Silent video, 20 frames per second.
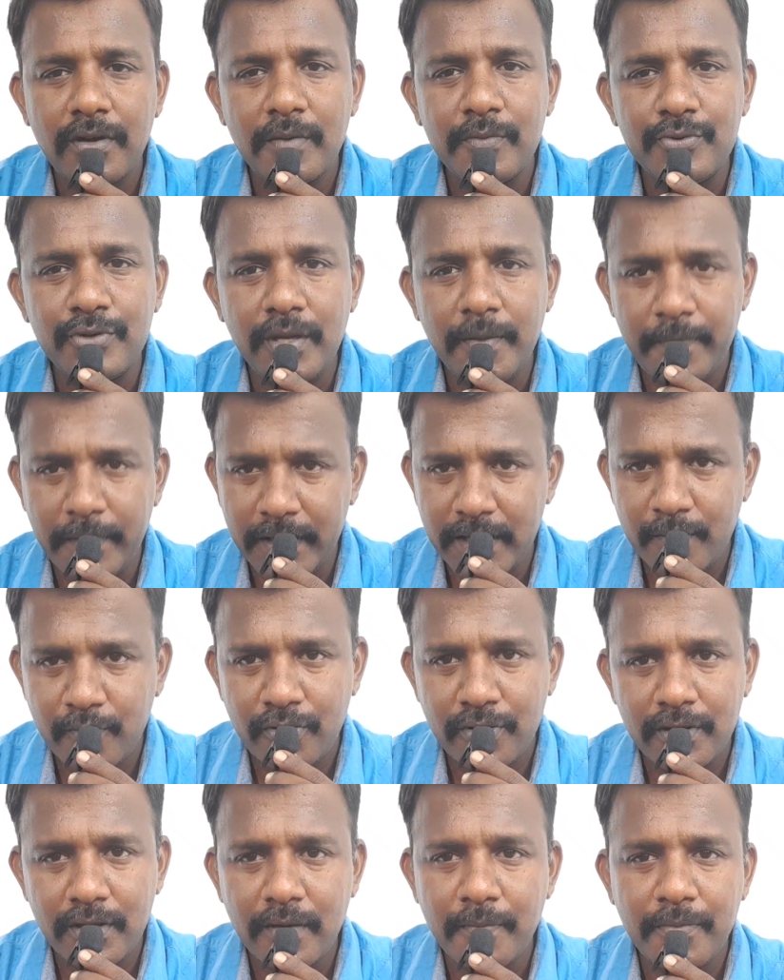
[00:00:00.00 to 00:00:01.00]
அப்படின்னு சொல்லி
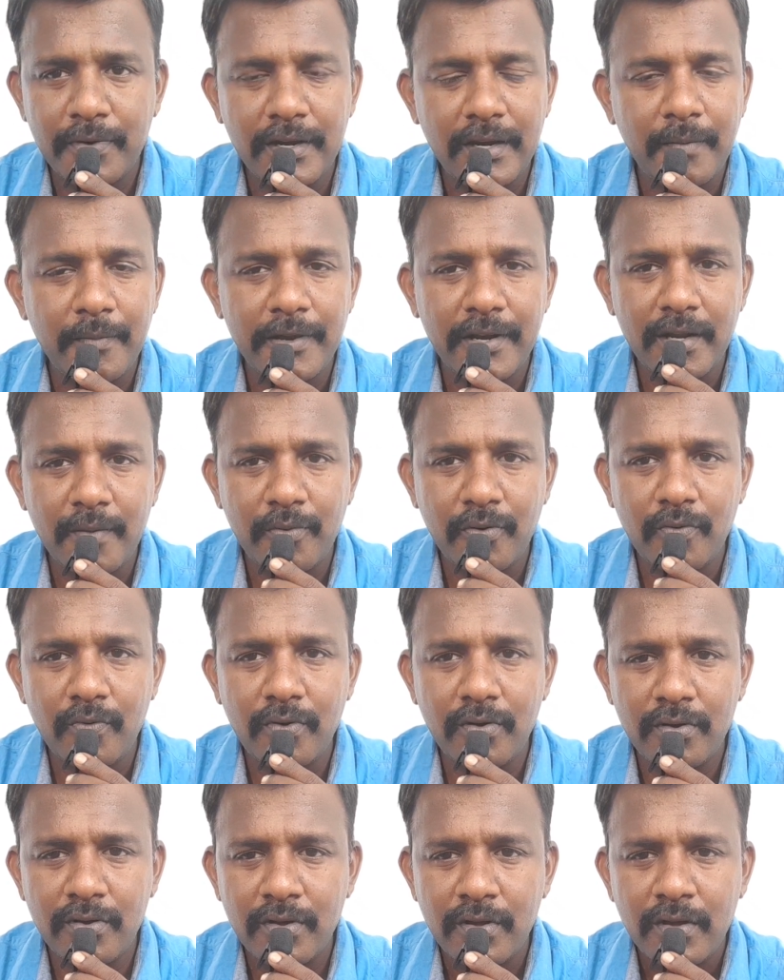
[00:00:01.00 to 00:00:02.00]
பயமுறுத்துது அப்போ நம்ம என்ன
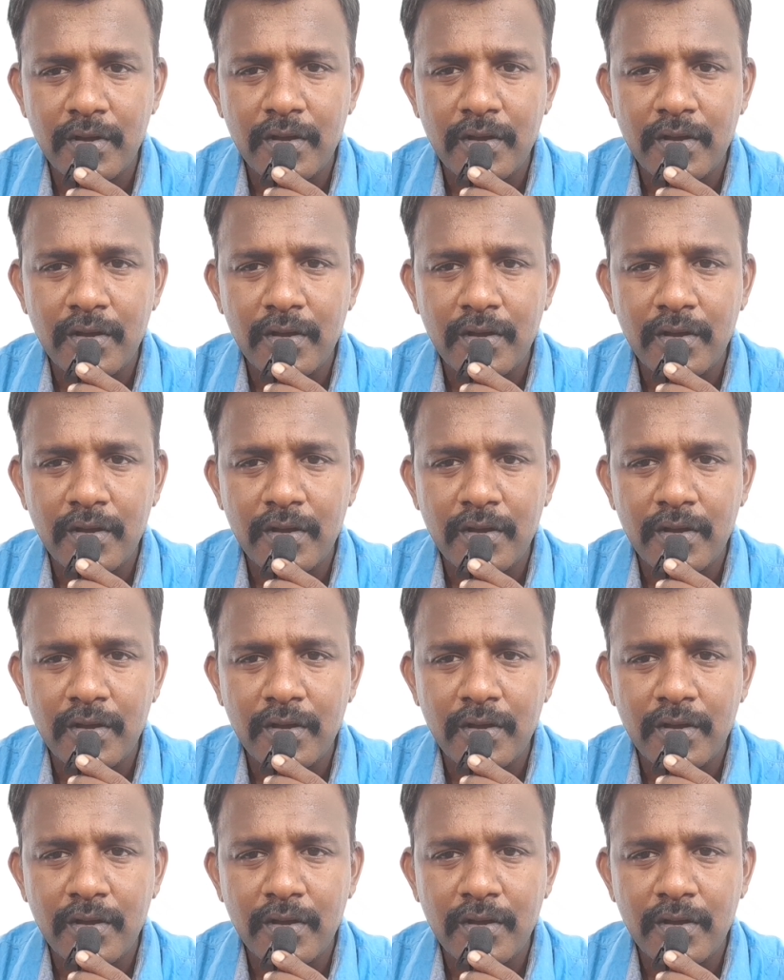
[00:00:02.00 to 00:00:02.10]
பண்ணுவோம்